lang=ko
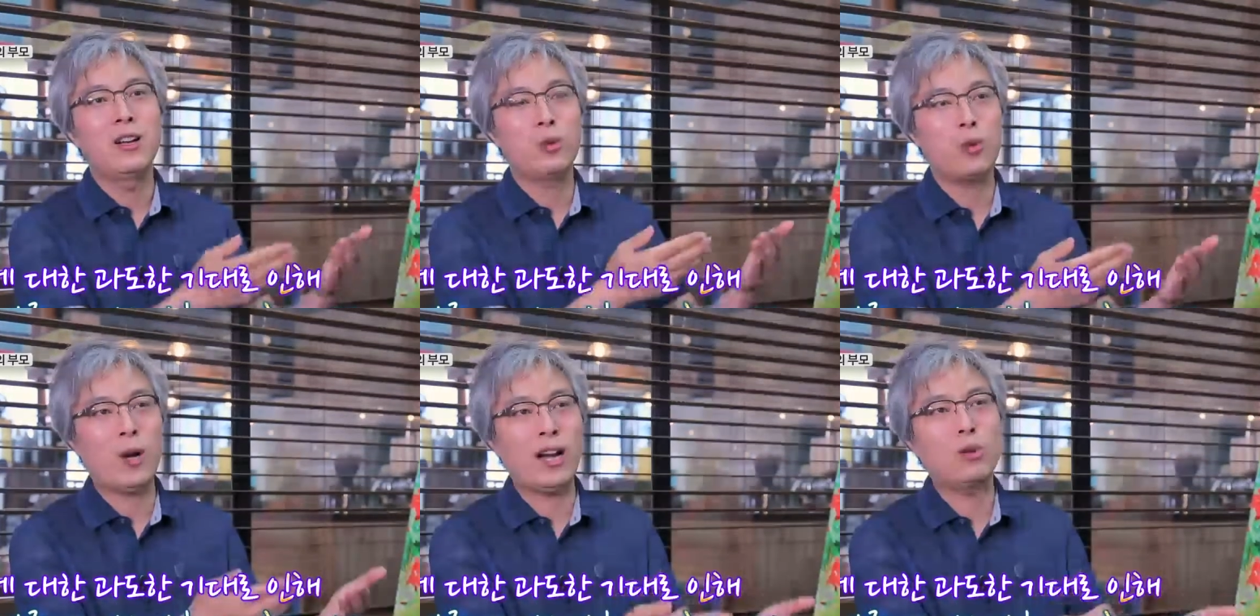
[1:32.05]

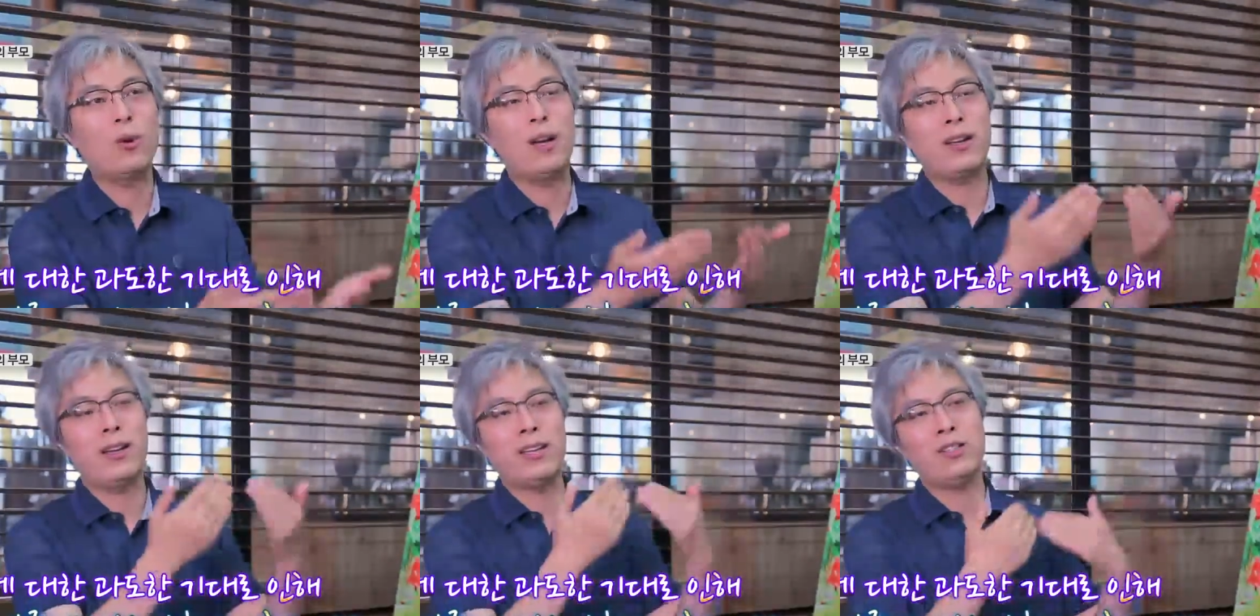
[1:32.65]
또
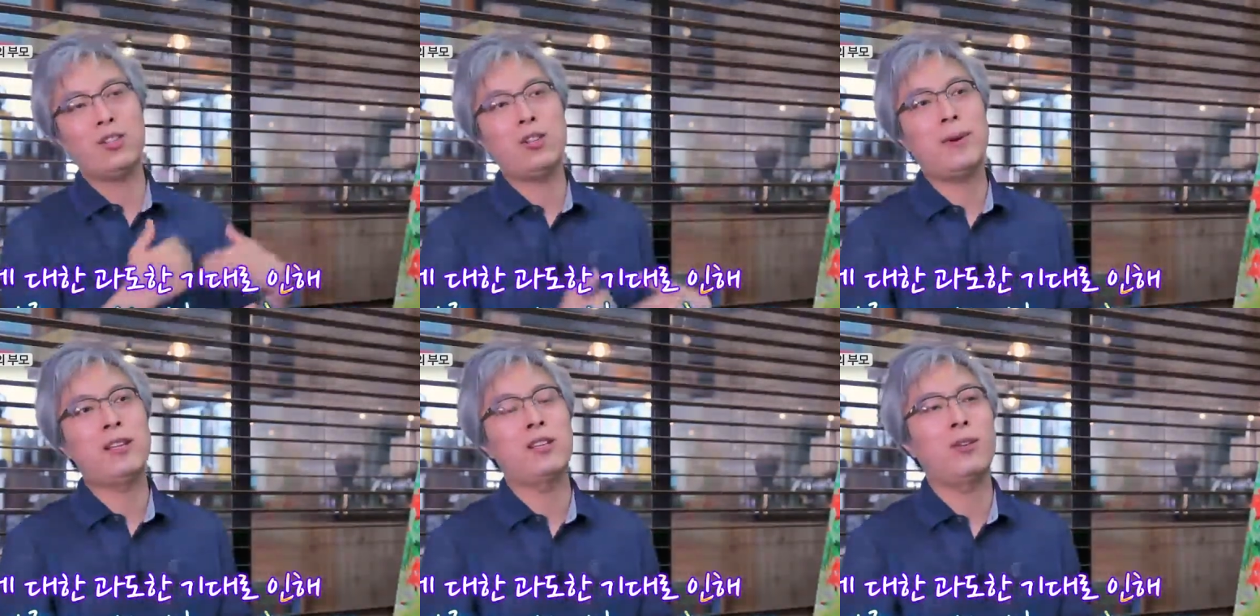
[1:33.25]
과도하게 상처를
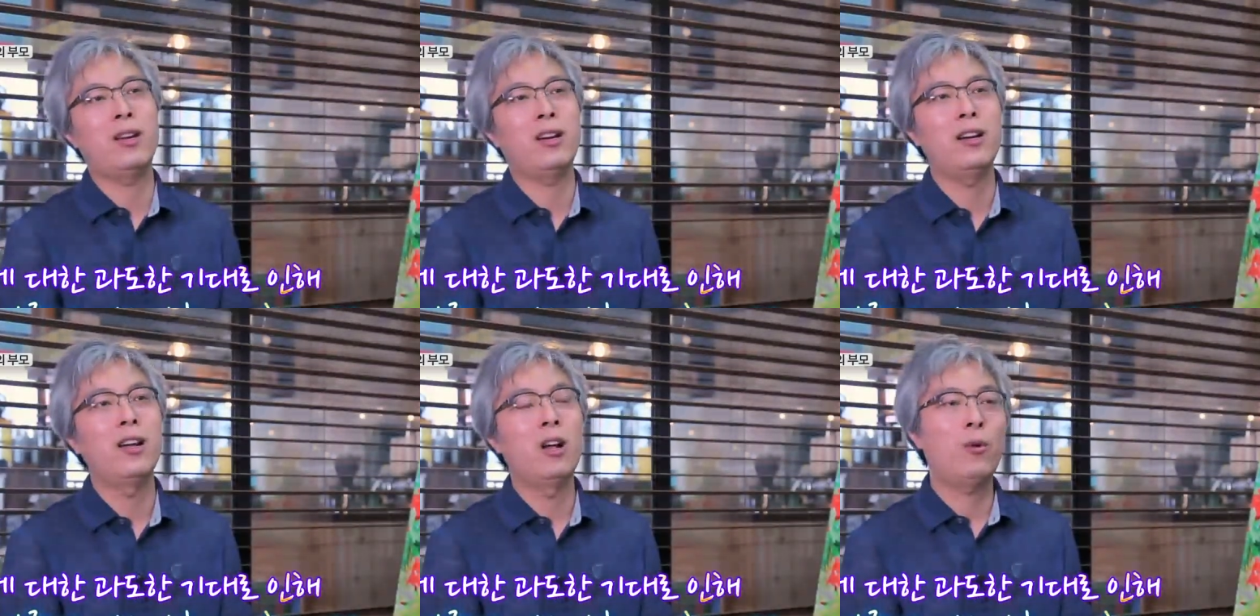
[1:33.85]
받을
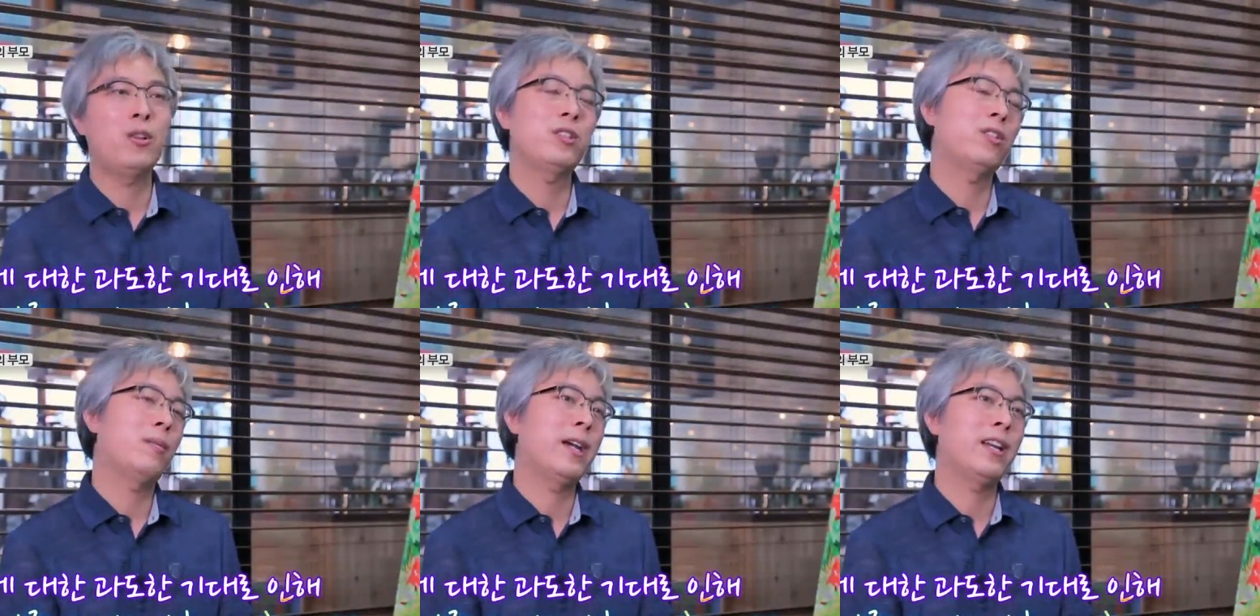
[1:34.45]
기회가
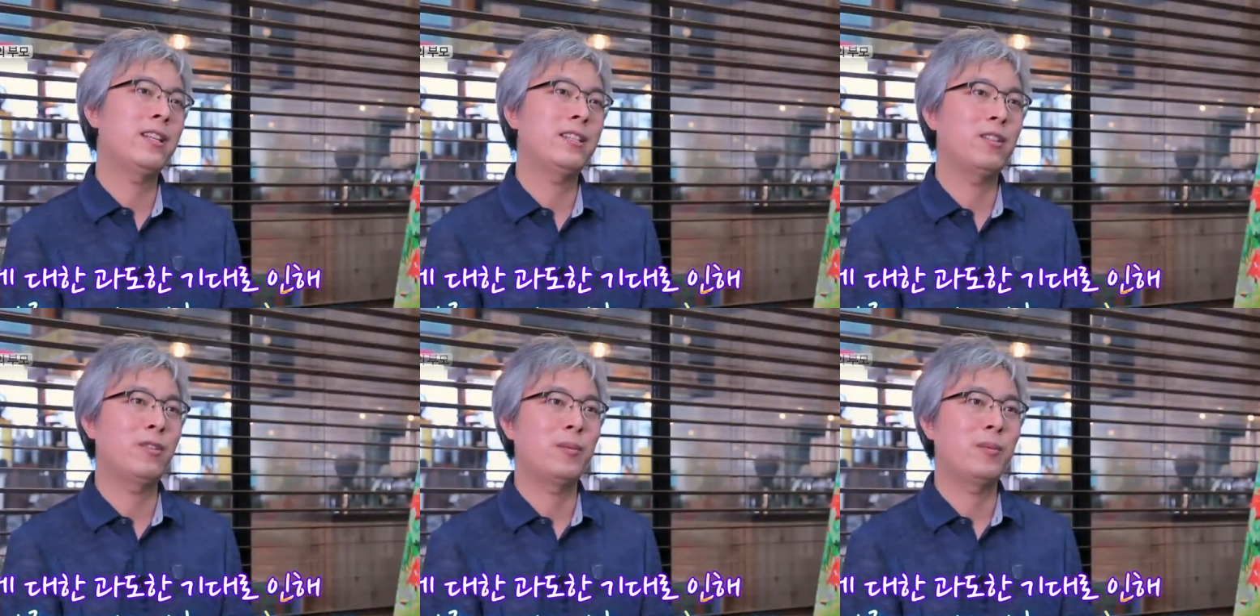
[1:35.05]
훨씬 더 많아지는